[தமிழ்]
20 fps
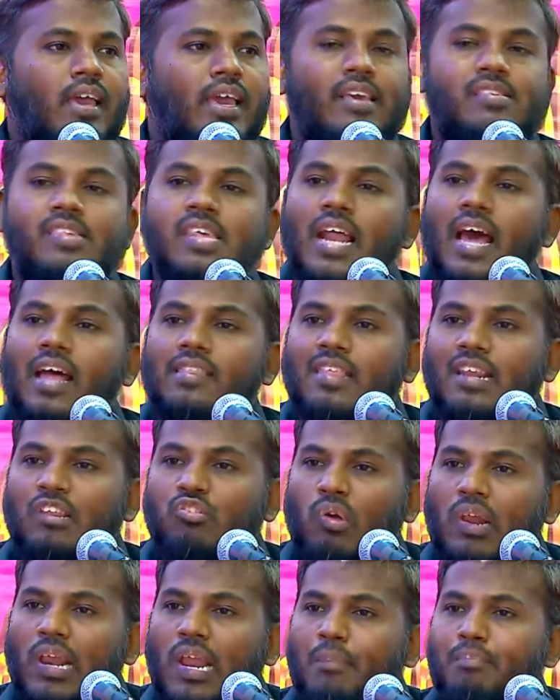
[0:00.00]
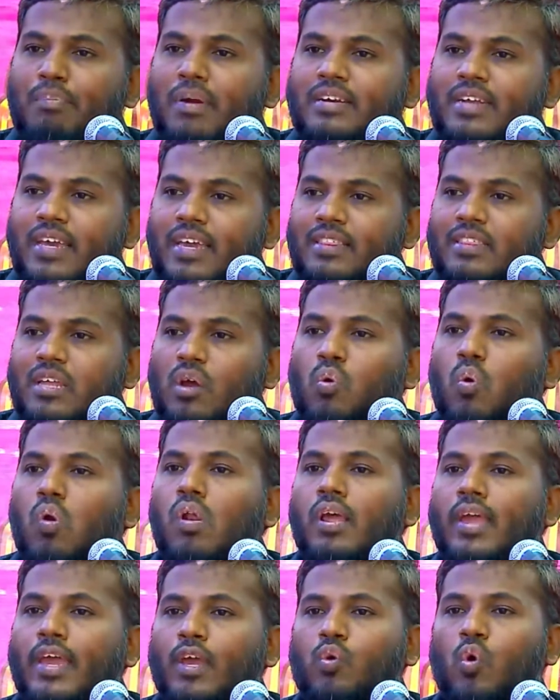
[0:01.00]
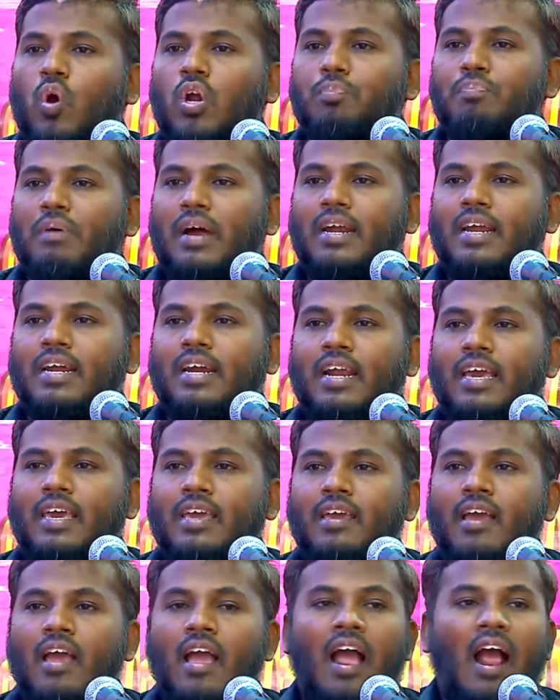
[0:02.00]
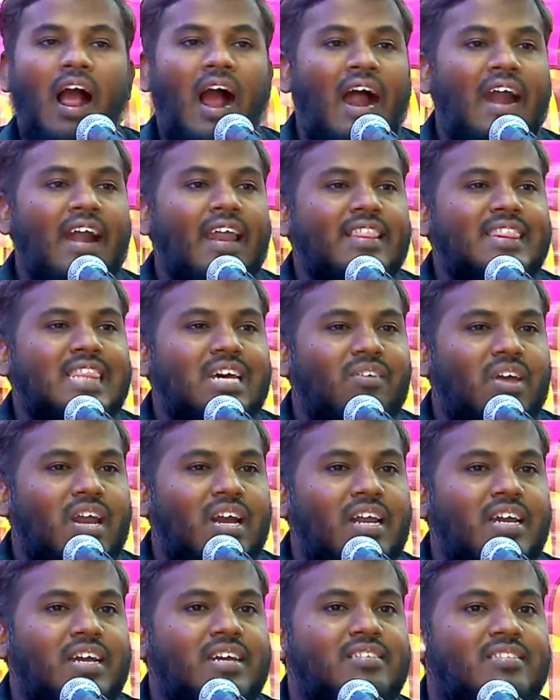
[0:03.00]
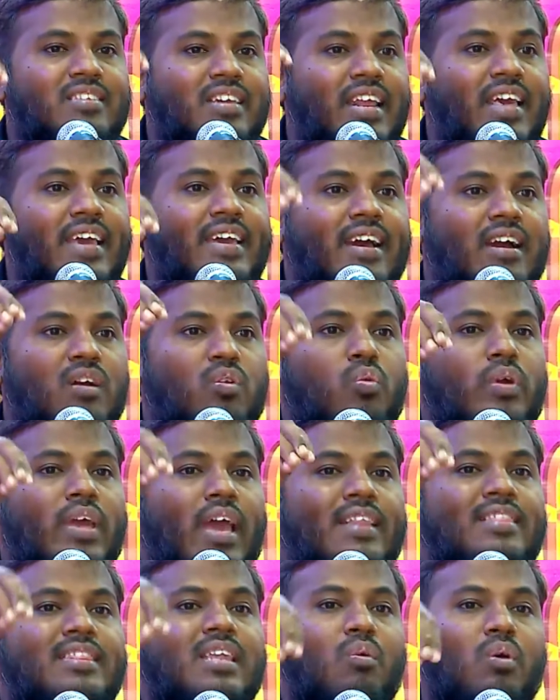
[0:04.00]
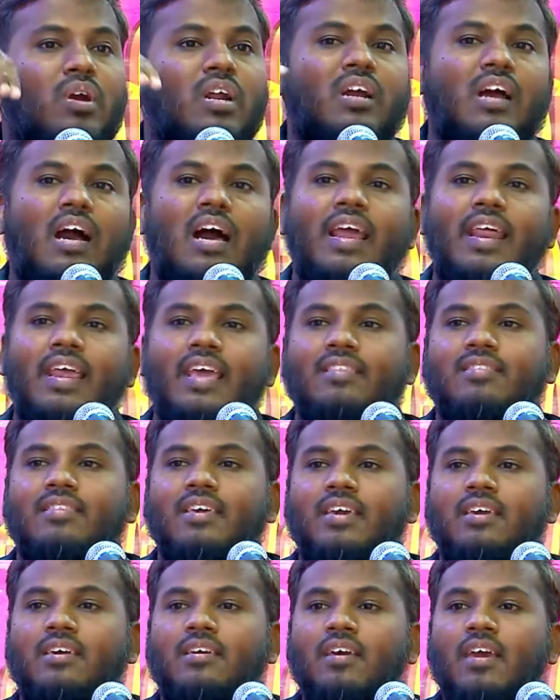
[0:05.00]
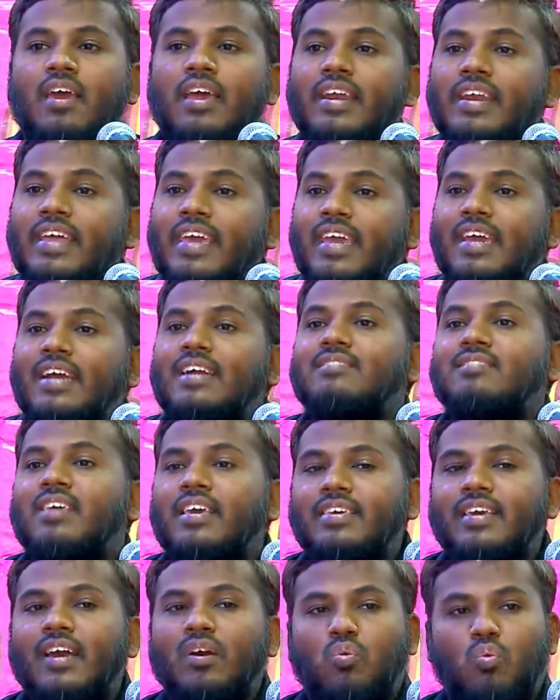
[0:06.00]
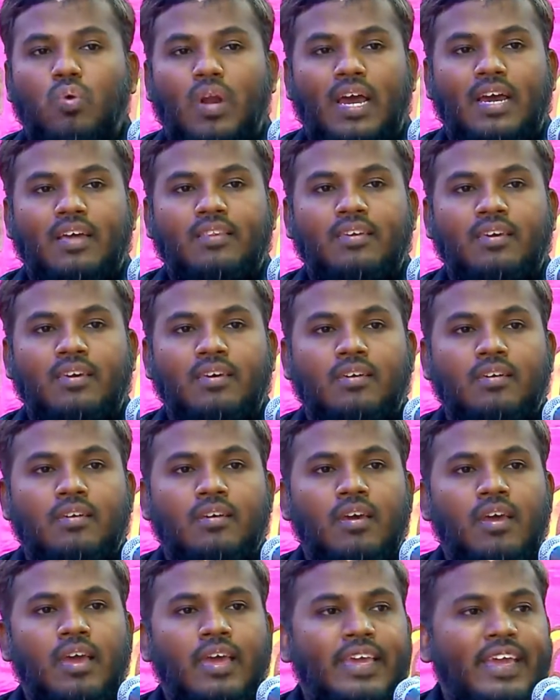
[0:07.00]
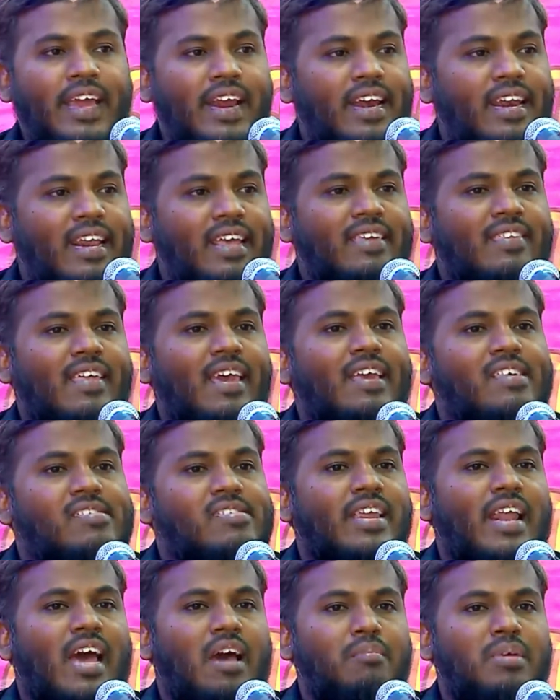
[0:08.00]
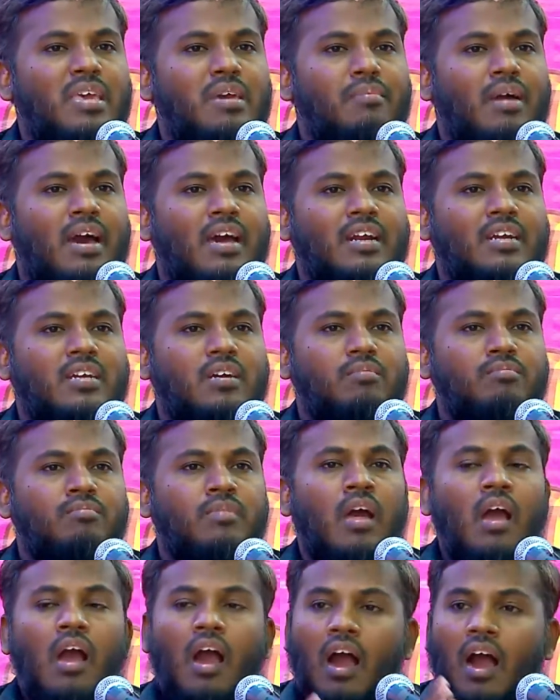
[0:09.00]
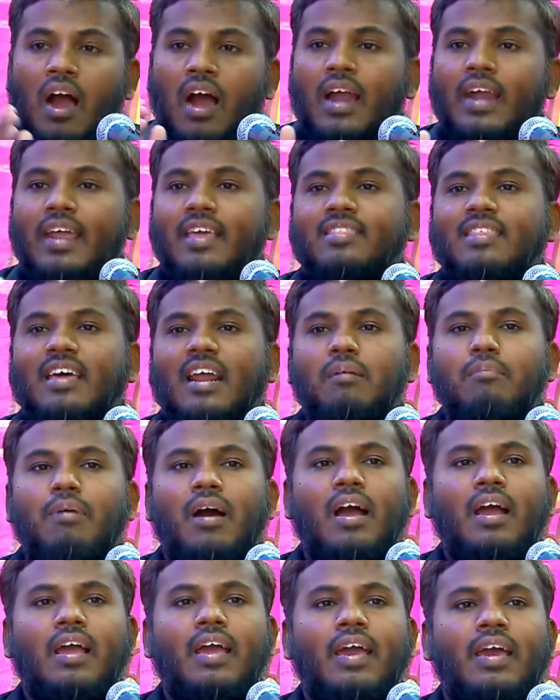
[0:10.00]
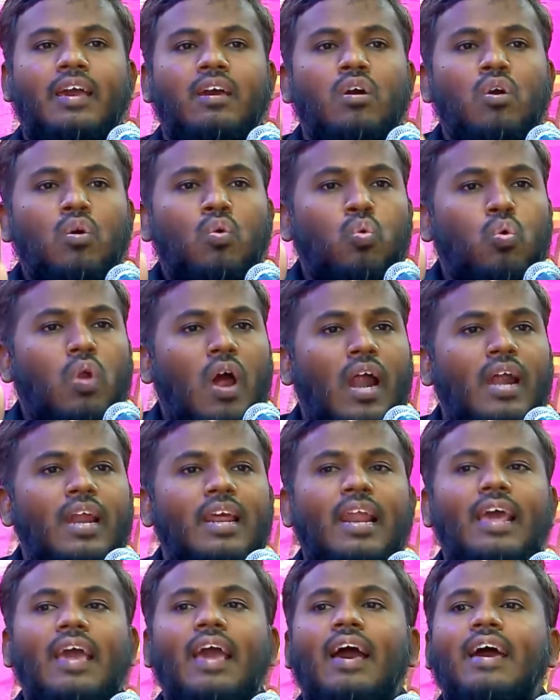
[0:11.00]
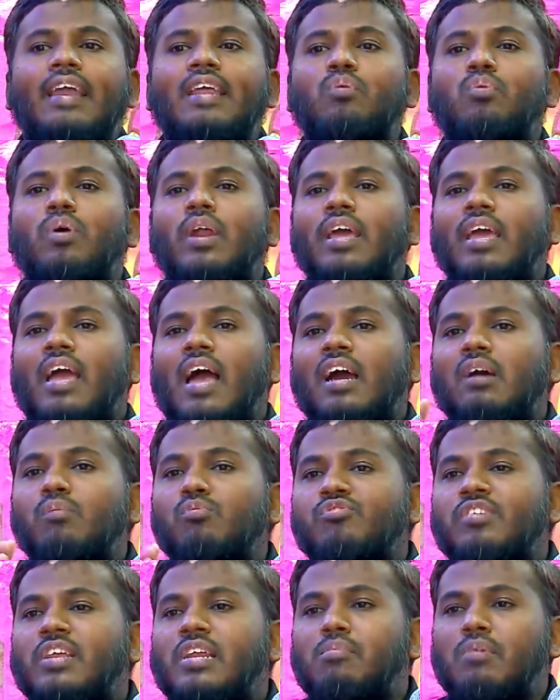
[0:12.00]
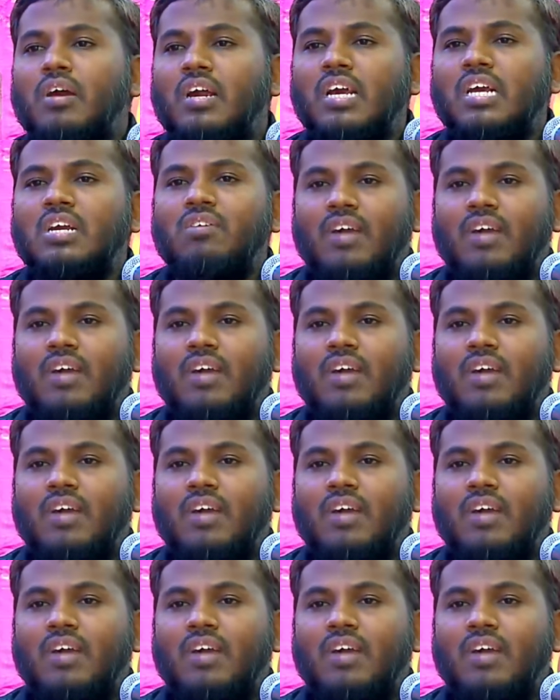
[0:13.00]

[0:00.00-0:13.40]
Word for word: இஸ்லாத்தில் சொல்லப்பட்ட இந்த கொள்கை கோட்பாடுகளை அடுத்தவர்களுக்கு திணிக்கக்கூடிய அந்த ஒரு காரியத்தை நீங்கள் செய்யக்கூடாது என்று இதை இஸ்லாமிய மார்க்கம் ஆணித்தரமாக குரானிலே அறிவுரையாக முஸ்லிம்களுக்கு